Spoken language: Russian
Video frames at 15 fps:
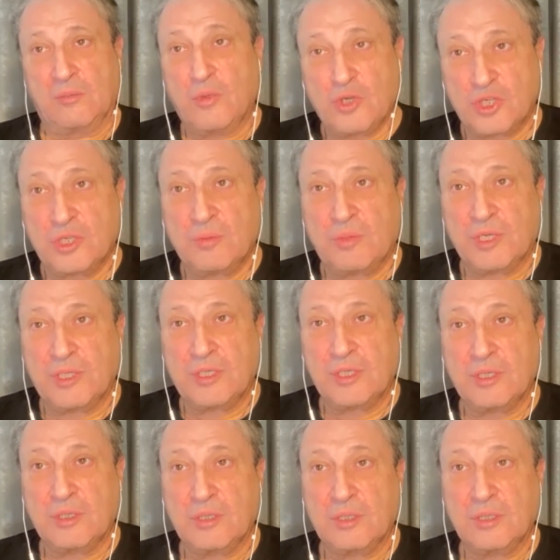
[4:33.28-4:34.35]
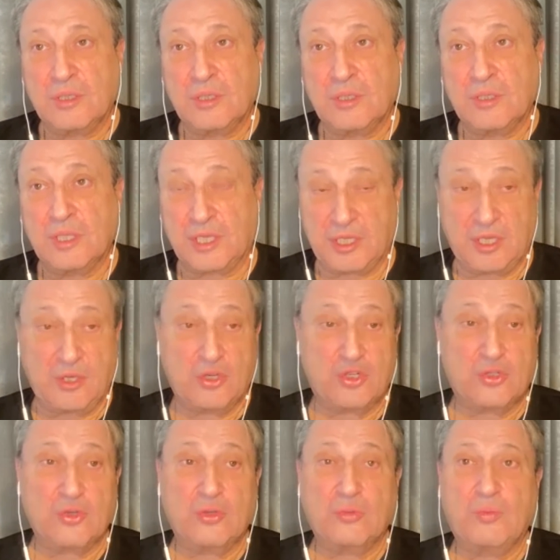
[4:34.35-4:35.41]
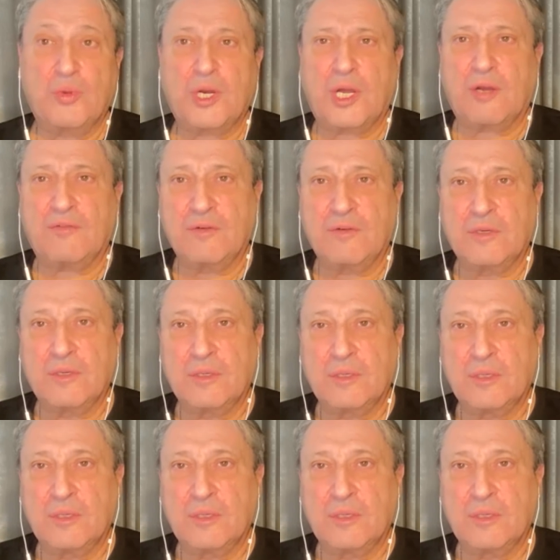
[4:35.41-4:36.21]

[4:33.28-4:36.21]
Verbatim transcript: Может быть. Надеюсь, что он прав.